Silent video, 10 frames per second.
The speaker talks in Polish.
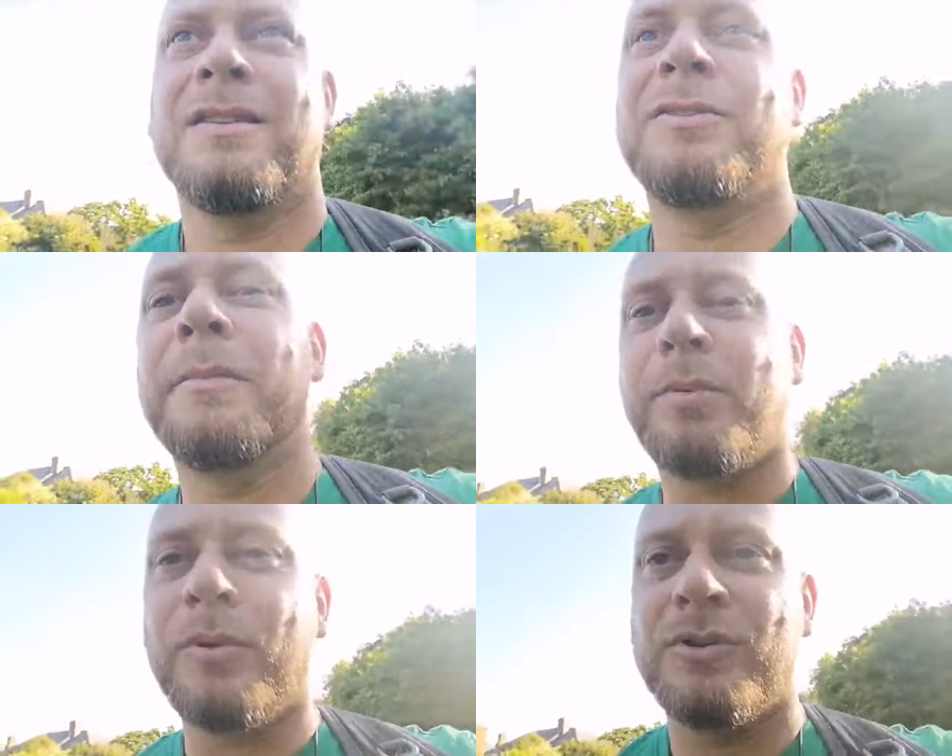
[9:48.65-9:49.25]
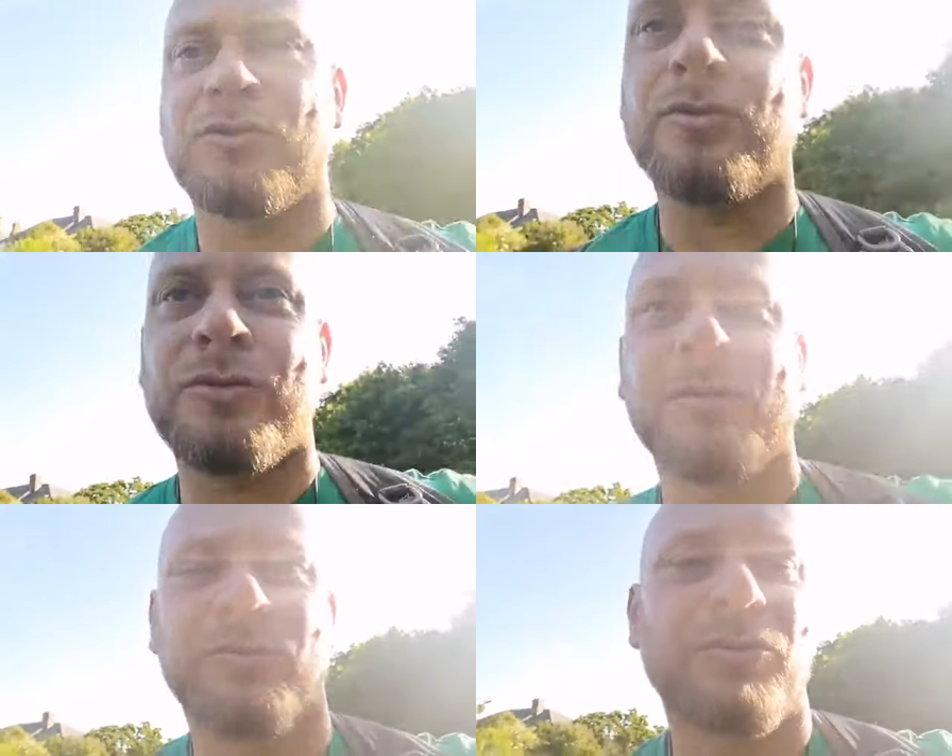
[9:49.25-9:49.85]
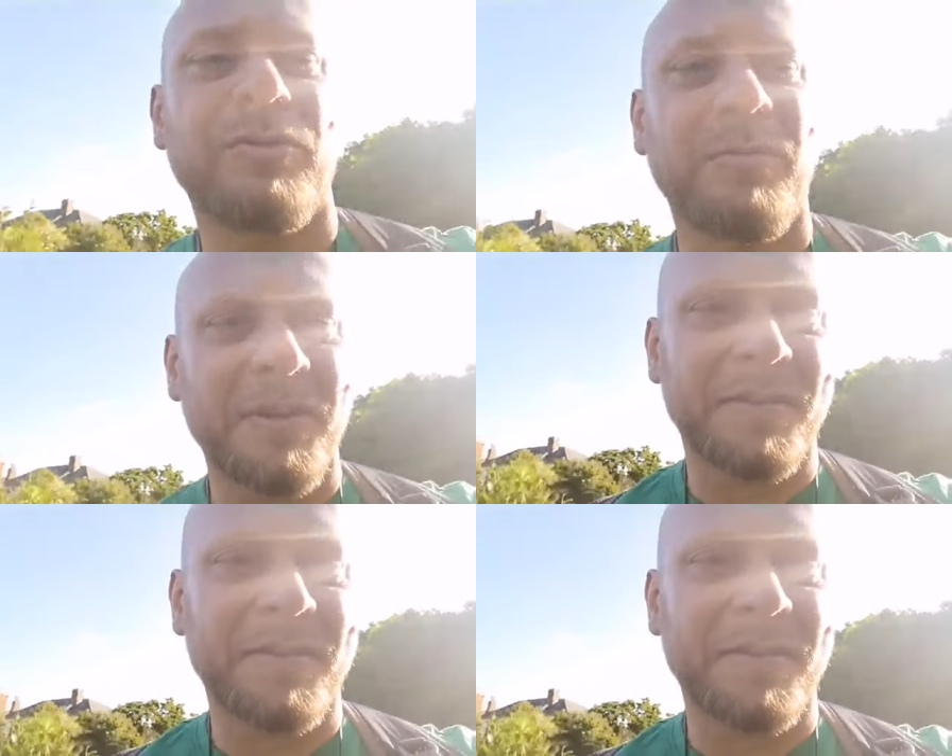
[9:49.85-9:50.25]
nie policz ludziom, którzy mnie